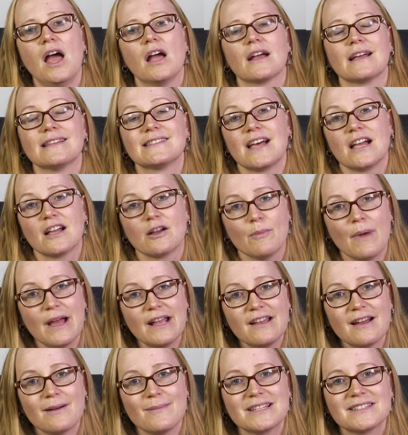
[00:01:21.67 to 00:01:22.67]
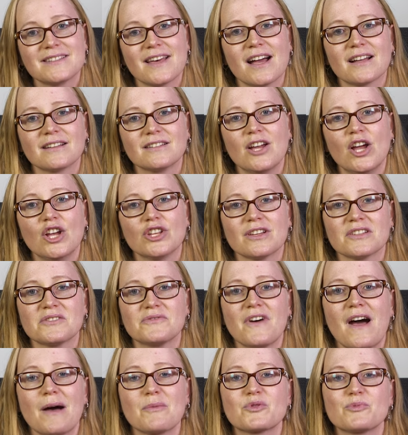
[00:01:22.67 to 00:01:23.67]
Ganz allgemein kann man sagen, das
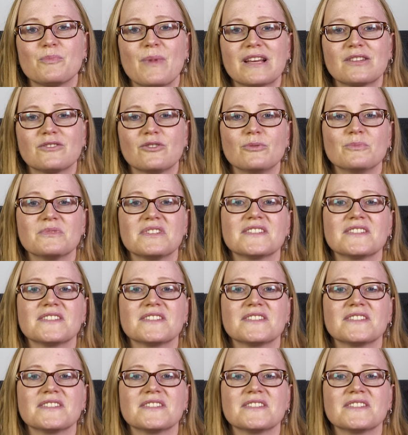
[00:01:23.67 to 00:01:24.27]
Farbspektrum